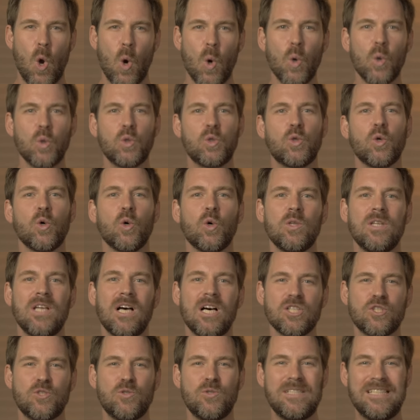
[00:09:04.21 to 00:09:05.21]
Au
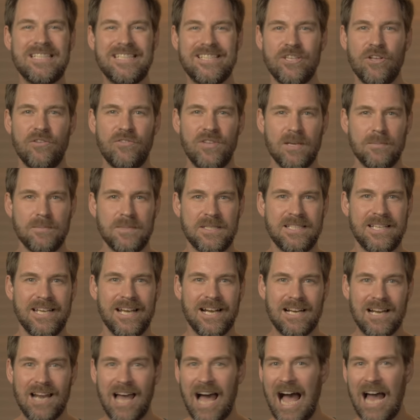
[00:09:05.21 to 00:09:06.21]
tournant du 19e
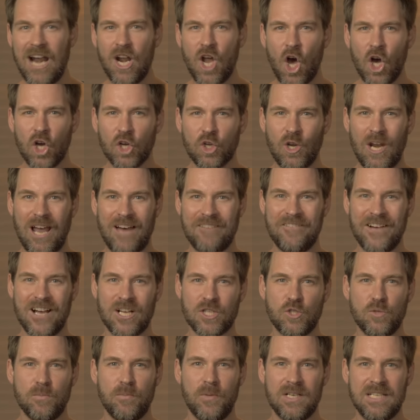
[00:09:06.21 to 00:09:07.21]
siècle, alors que la
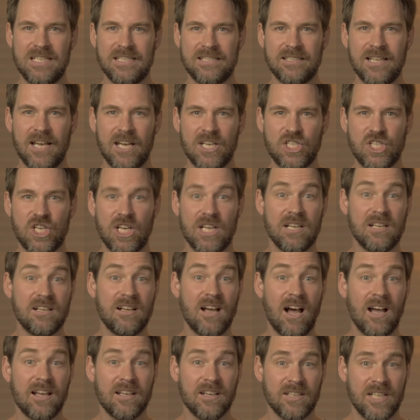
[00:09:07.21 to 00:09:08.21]
vague du body snatching
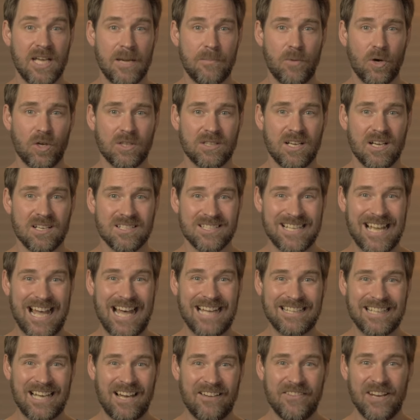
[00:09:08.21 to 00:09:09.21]
gagne en importance
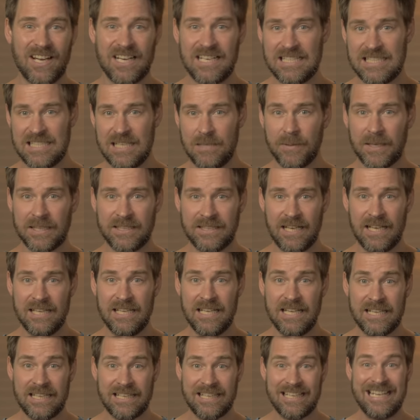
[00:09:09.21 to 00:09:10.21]
à travers les îles
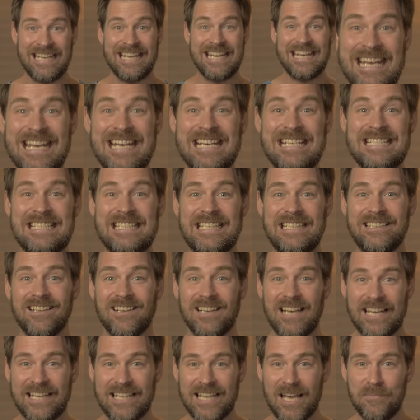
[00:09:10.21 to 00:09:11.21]
britanniques, c'est dans
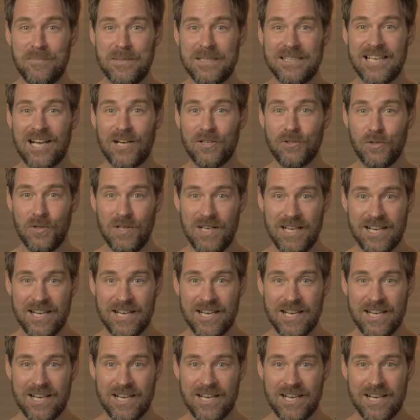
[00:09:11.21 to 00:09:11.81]
la capitale de